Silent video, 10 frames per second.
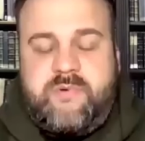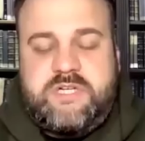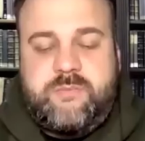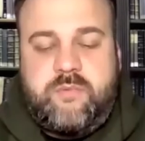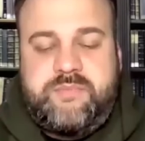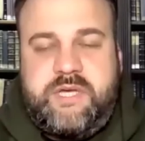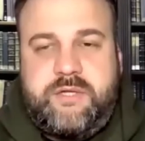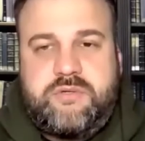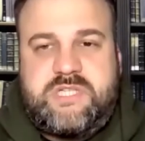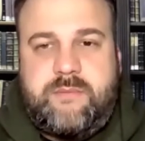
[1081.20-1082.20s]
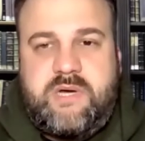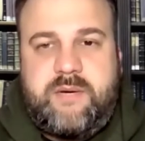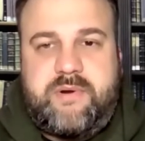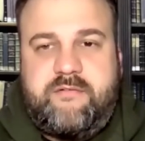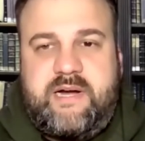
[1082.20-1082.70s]
по вашему мнению, самая
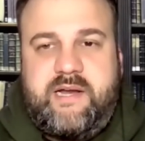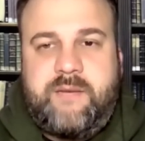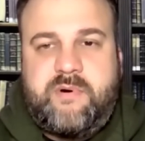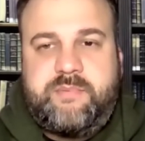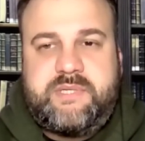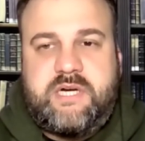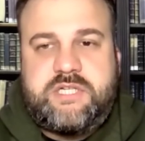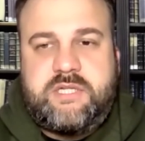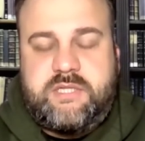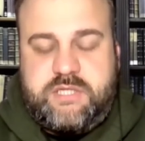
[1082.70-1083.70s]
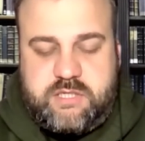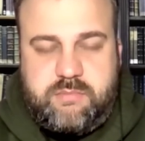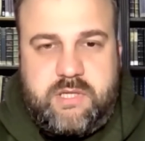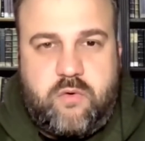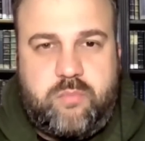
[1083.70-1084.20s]
провальная попытка шантажа
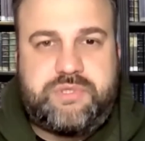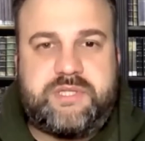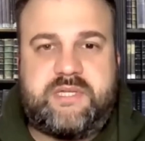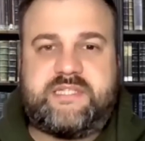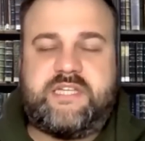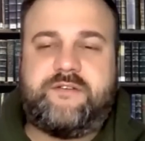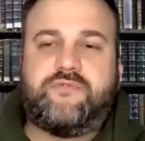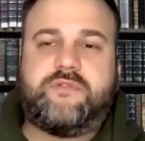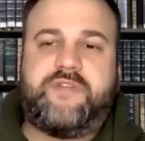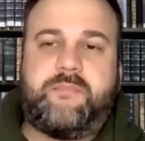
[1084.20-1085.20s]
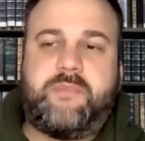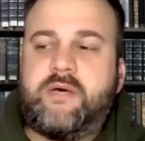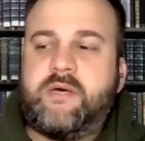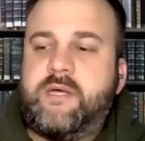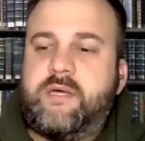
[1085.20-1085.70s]
была у Путина за вот
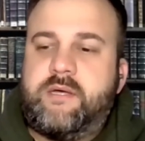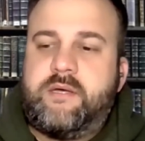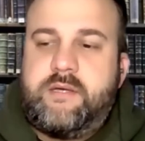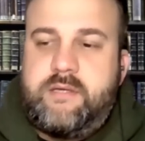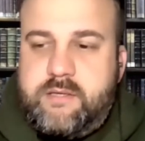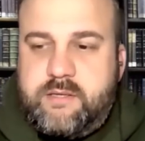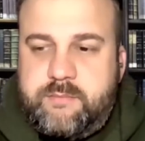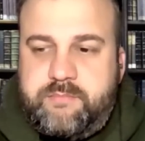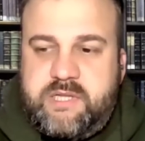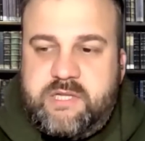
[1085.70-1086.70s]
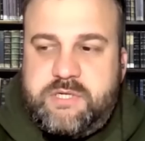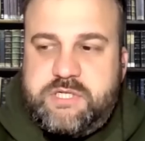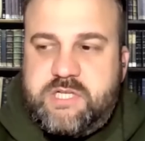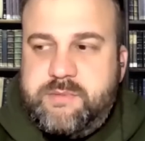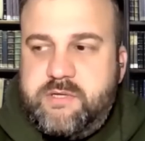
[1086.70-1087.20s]
время
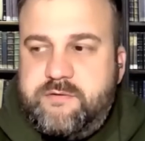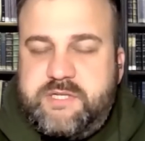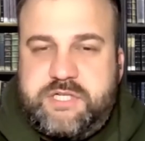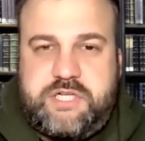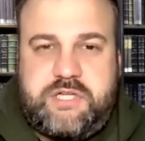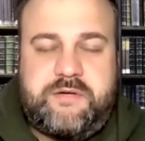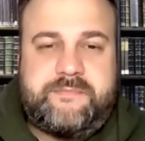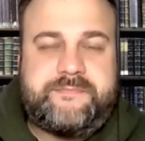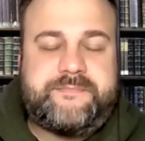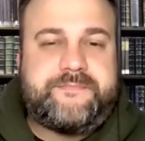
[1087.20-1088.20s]
полномасштабного вторжения?